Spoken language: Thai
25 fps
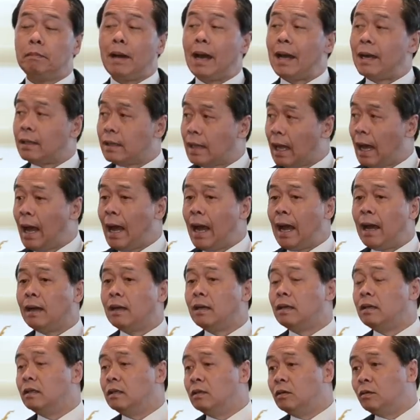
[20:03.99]
พันทาง
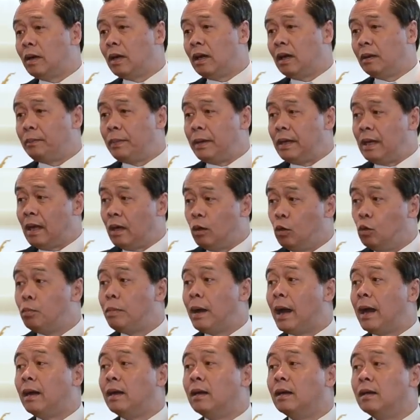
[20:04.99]
หรือว่าเป็นอนุ
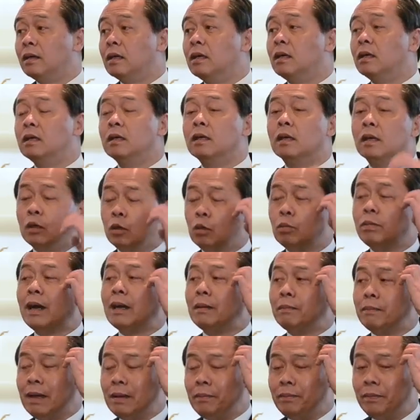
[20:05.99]
พันธ์กึ่งกึ่งอนุ
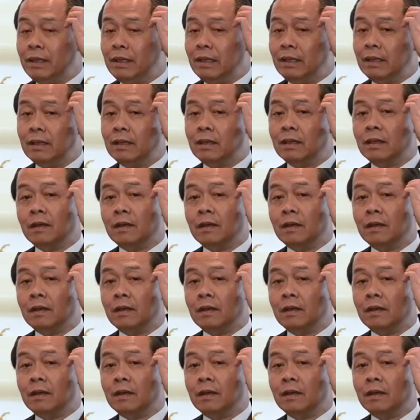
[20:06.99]
พันธ์แบบนี้